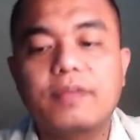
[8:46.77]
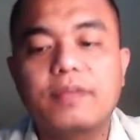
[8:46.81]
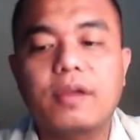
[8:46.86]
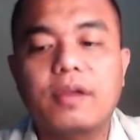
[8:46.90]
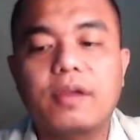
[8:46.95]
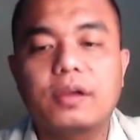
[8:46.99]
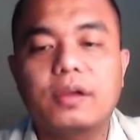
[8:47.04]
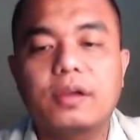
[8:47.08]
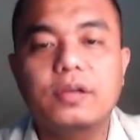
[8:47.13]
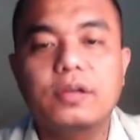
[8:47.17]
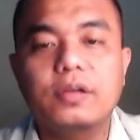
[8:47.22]

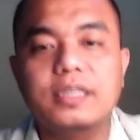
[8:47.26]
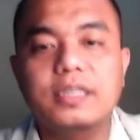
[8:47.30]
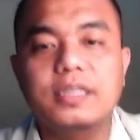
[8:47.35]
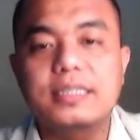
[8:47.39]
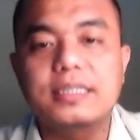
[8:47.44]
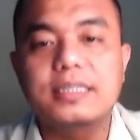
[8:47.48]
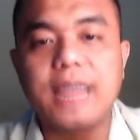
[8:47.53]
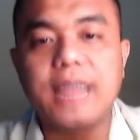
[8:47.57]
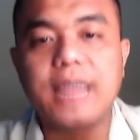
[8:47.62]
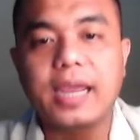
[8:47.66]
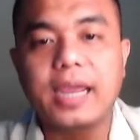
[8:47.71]
very good,
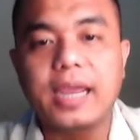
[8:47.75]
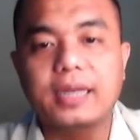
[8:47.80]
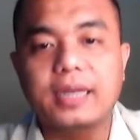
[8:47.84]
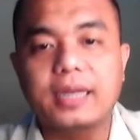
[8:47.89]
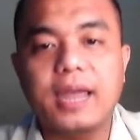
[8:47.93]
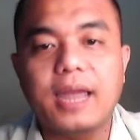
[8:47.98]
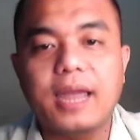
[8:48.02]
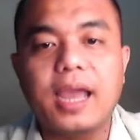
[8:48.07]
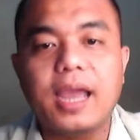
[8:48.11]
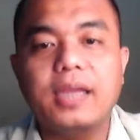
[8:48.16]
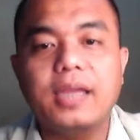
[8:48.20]
it's
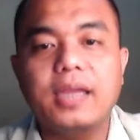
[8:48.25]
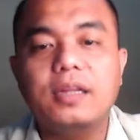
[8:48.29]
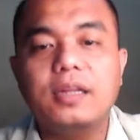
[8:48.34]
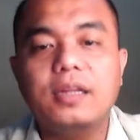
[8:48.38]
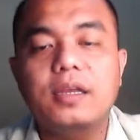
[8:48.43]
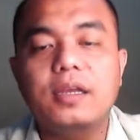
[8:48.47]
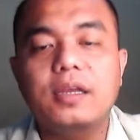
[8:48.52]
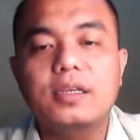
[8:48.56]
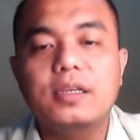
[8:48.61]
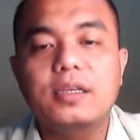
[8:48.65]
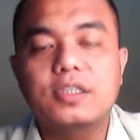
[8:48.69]
9. 9
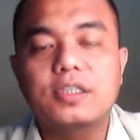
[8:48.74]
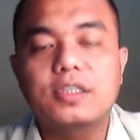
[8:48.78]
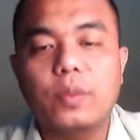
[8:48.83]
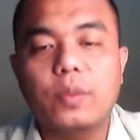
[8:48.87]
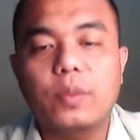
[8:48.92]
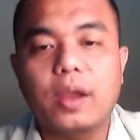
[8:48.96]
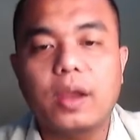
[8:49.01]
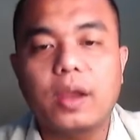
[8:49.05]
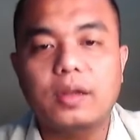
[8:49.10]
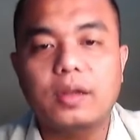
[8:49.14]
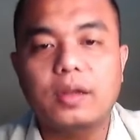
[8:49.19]

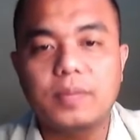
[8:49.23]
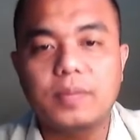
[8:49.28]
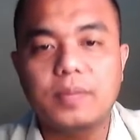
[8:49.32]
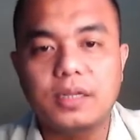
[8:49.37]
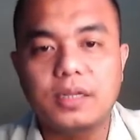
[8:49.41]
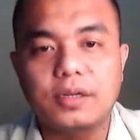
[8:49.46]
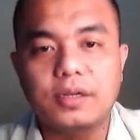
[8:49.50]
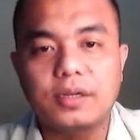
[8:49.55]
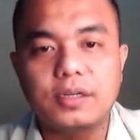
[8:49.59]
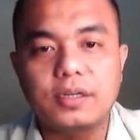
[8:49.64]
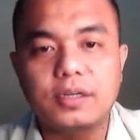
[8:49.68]
squared
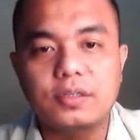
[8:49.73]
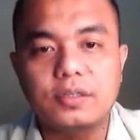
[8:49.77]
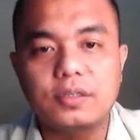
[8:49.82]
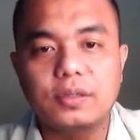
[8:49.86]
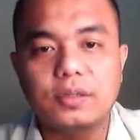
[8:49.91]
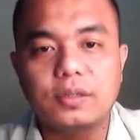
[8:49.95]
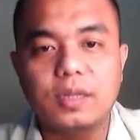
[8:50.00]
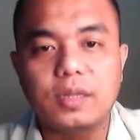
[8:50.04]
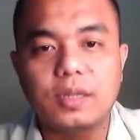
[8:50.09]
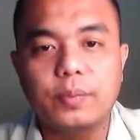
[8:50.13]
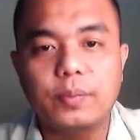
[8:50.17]
meters,
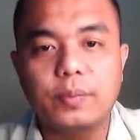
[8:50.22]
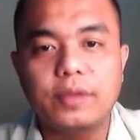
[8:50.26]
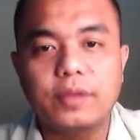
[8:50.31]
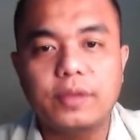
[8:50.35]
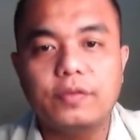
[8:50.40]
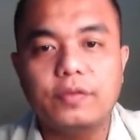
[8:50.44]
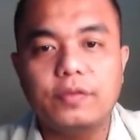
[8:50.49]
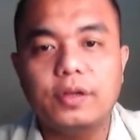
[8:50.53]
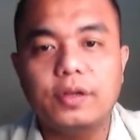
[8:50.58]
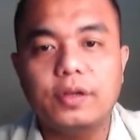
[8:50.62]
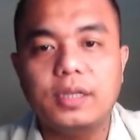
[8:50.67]
yung
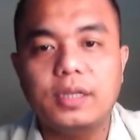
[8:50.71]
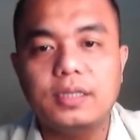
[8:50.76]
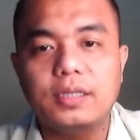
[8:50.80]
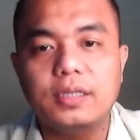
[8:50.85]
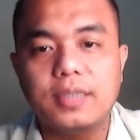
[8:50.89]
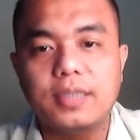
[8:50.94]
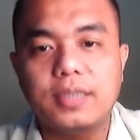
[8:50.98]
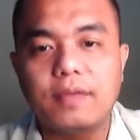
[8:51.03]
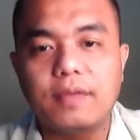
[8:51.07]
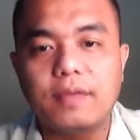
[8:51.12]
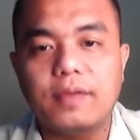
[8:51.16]

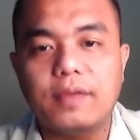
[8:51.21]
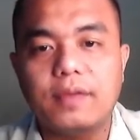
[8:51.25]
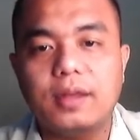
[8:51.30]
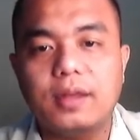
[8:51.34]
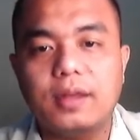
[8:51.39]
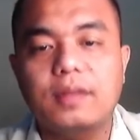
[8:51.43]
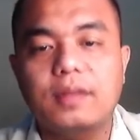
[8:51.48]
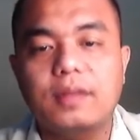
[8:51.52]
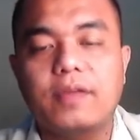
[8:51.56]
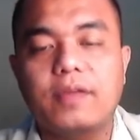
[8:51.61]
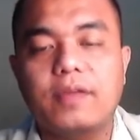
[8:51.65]

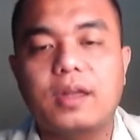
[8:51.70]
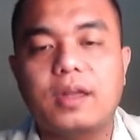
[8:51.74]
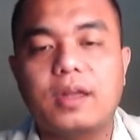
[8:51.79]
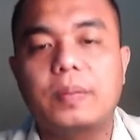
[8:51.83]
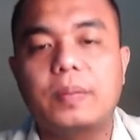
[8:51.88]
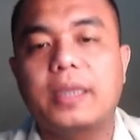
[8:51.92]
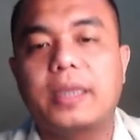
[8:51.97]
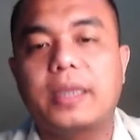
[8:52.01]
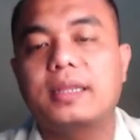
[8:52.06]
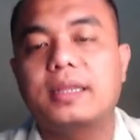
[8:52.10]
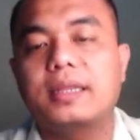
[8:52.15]
3.147 divided
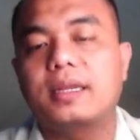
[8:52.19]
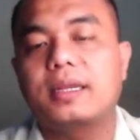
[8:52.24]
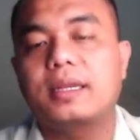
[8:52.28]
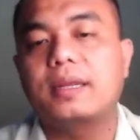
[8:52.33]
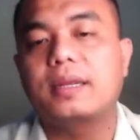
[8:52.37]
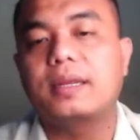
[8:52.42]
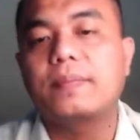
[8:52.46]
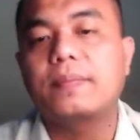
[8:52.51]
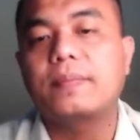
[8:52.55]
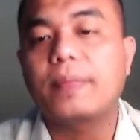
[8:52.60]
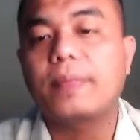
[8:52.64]
by
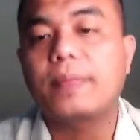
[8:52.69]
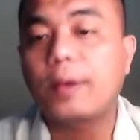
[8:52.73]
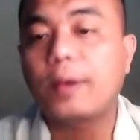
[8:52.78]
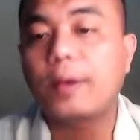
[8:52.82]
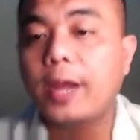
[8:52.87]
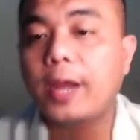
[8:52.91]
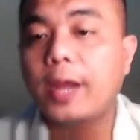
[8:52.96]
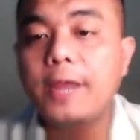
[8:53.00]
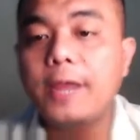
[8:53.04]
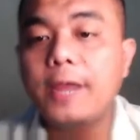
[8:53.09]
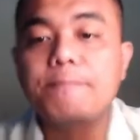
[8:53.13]
3.
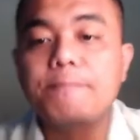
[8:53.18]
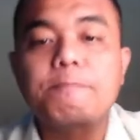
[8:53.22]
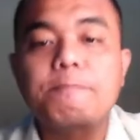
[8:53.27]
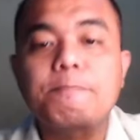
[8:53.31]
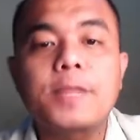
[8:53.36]
Okay?